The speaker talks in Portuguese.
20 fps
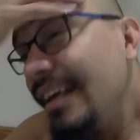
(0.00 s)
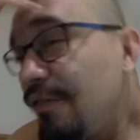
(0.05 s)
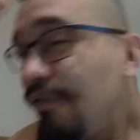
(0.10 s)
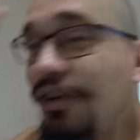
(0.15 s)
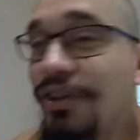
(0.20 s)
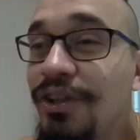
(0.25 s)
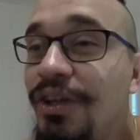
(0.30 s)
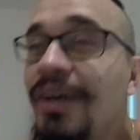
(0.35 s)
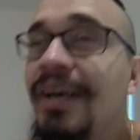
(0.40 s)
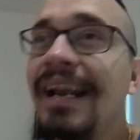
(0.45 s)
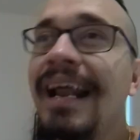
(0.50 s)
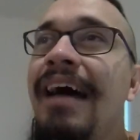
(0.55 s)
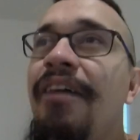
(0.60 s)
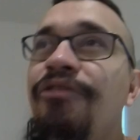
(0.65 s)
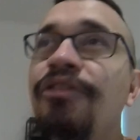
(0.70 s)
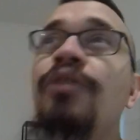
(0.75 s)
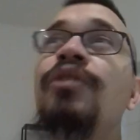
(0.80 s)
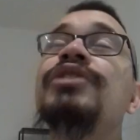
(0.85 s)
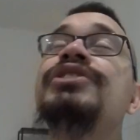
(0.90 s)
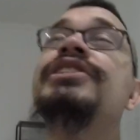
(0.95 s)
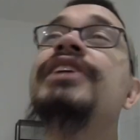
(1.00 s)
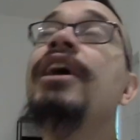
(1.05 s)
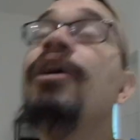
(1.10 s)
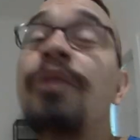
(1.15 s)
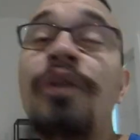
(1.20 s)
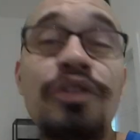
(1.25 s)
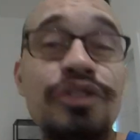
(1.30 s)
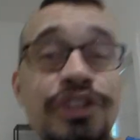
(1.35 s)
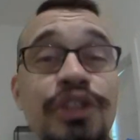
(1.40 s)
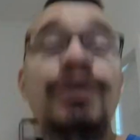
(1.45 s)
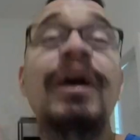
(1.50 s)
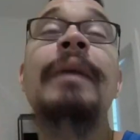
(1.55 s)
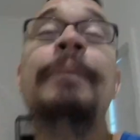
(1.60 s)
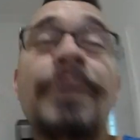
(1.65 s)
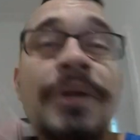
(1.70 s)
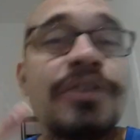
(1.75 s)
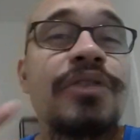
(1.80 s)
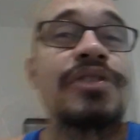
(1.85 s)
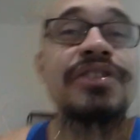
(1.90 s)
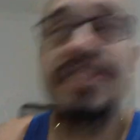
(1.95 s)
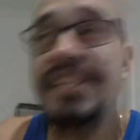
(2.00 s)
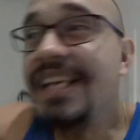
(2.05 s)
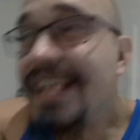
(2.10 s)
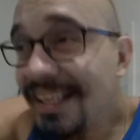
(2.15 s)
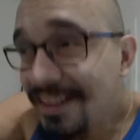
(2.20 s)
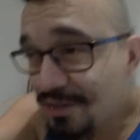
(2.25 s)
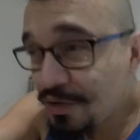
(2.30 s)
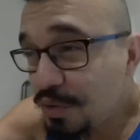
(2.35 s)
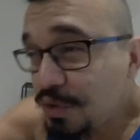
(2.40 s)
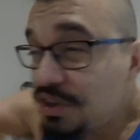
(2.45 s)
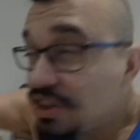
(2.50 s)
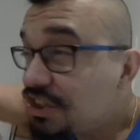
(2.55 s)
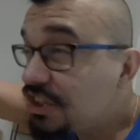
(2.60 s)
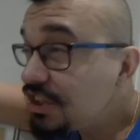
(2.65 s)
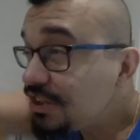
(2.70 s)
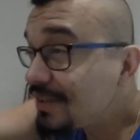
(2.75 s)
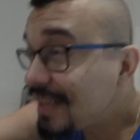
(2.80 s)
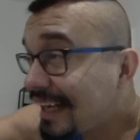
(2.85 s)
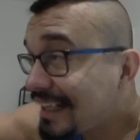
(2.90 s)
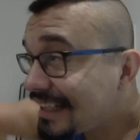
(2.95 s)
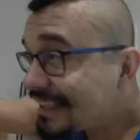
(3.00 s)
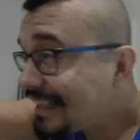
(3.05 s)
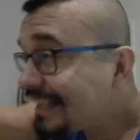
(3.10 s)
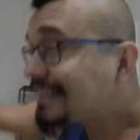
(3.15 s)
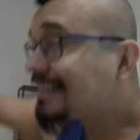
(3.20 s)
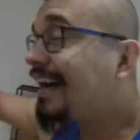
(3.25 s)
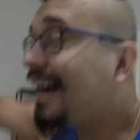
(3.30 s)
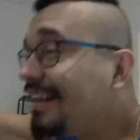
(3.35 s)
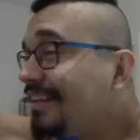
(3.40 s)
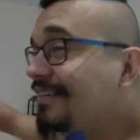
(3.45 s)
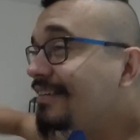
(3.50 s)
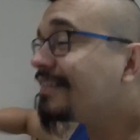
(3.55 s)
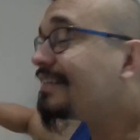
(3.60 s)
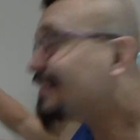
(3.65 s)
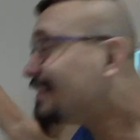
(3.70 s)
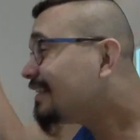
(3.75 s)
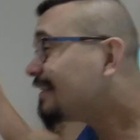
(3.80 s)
e fotográfico, eu consigo, reproduzir tudinho, cada detalhe.